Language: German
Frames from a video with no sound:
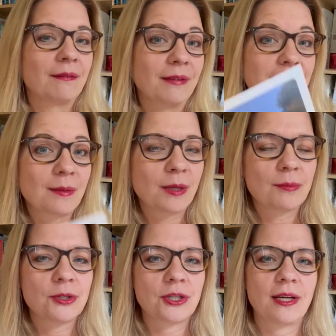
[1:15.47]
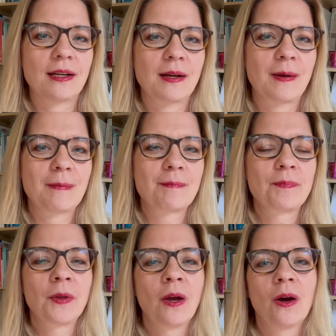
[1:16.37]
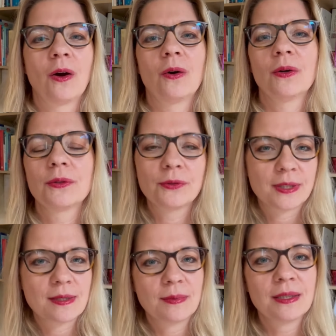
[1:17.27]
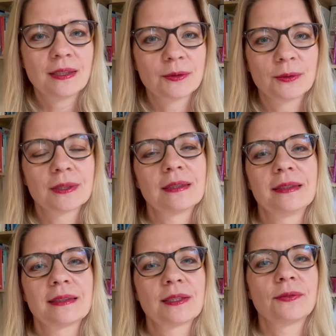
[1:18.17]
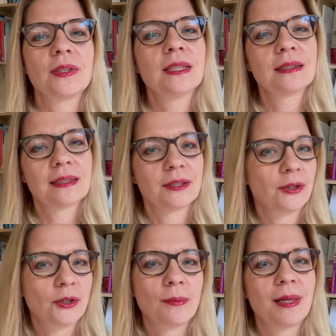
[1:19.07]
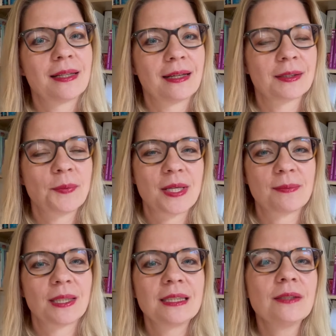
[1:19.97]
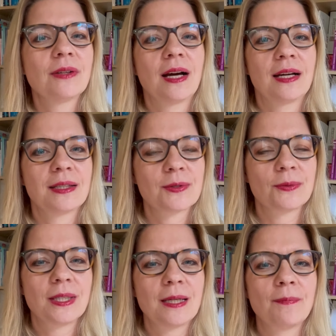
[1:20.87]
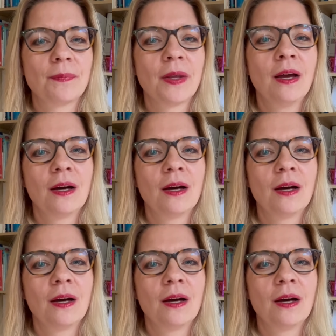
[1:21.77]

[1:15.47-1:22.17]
Welcher Baum ist stärker? Und vor diesem Hintergrund gelingt es vielen dann doch nochmal eine andere Perspektive einzunehmen